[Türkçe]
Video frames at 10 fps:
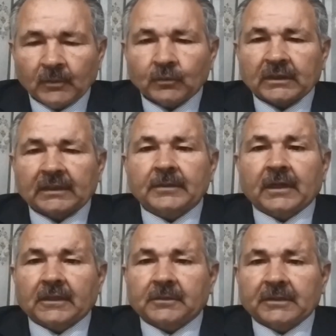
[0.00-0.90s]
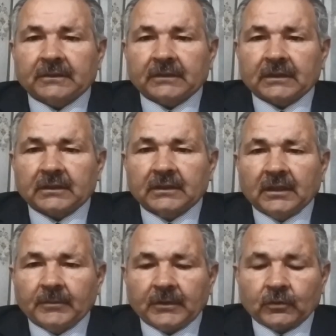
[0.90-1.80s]
Burada bir haşmet var.
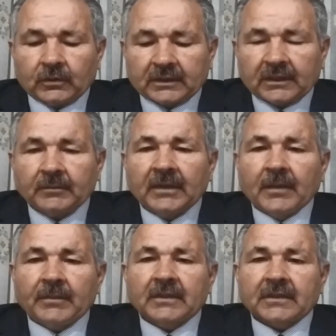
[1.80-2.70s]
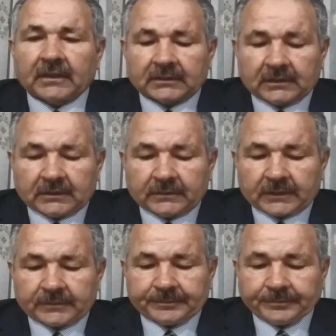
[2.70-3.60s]
Bir görkem, bir saltanat var.